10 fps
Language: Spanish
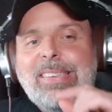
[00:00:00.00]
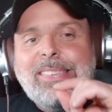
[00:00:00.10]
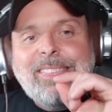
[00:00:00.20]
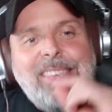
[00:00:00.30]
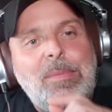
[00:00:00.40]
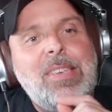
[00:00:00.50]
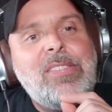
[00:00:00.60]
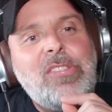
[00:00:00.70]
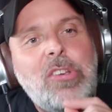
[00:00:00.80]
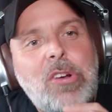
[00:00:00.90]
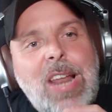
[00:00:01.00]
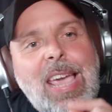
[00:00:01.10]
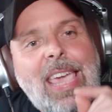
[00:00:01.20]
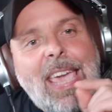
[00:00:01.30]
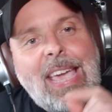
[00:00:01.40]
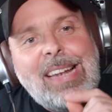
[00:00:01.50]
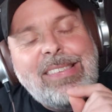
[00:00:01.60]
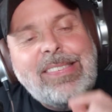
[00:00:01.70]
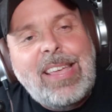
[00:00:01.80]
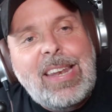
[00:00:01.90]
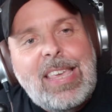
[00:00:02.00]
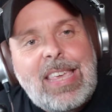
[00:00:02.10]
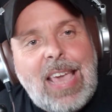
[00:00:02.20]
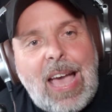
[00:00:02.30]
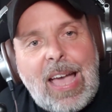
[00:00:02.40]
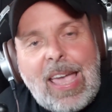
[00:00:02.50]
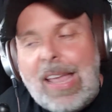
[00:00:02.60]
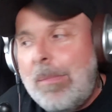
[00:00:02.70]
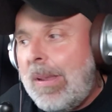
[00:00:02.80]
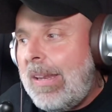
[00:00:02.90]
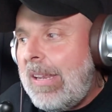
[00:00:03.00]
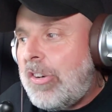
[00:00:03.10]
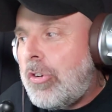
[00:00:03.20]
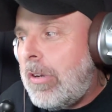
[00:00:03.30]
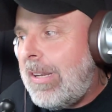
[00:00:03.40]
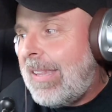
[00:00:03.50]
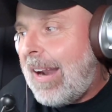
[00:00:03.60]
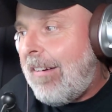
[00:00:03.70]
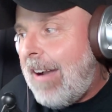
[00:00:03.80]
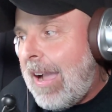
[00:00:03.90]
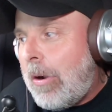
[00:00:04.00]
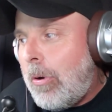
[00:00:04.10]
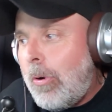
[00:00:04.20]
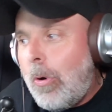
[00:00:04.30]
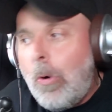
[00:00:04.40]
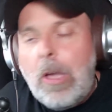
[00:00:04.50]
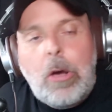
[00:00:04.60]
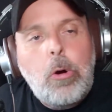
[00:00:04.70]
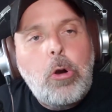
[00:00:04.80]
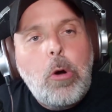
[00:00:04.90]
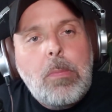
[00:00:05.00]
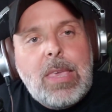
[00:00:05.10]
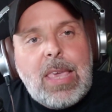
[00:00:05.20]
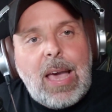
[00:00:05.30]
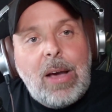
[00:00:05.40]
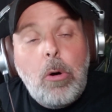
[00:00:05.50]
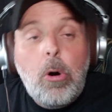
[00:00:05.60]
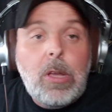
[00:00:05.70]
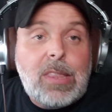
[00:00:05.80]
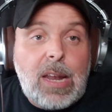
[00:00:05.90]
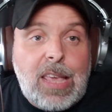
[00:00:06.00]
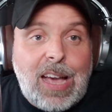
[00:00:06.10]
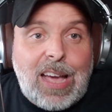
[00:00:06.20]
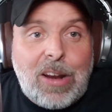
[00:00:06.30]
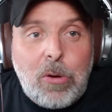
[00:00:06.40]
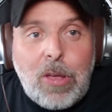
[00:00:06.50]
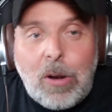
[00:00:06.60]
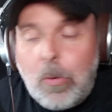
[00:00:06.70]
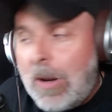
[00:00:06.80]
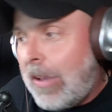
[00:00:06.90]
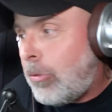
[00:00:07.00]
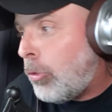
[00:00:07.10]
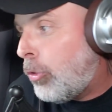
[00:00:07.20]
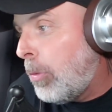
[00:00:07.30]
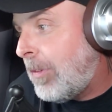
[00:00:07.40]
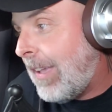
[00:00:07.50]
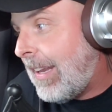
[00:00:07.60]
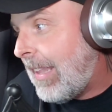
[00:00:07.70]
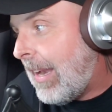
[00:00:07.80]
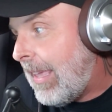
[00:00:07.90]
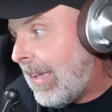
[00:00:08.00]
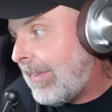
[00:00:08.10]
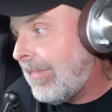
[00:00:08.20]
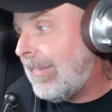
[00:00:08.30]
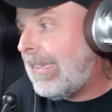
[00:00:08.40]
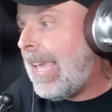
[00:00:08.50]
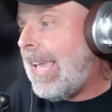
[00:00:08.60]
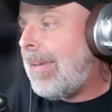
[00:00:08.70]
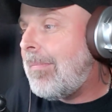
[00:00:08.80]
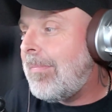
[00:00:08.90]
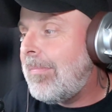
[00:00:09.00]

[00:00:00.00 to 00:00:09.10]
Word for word: Se menciona que él sería el ministro de Trabajo o Economía o estaría a cargo de alguna de sus subsecretarías. ¿Qué?